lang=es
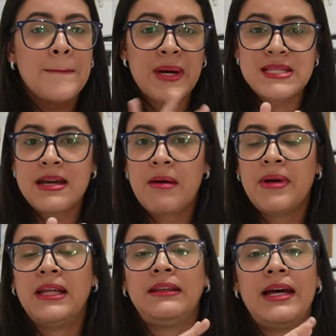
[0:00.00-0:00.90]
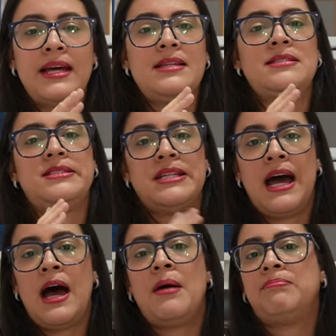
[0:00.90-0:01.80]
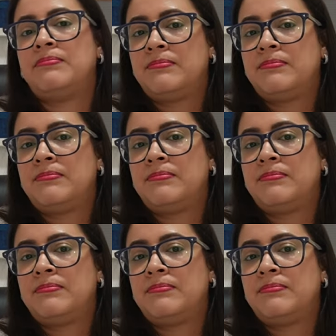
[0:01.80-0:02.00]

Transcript: básicamente ya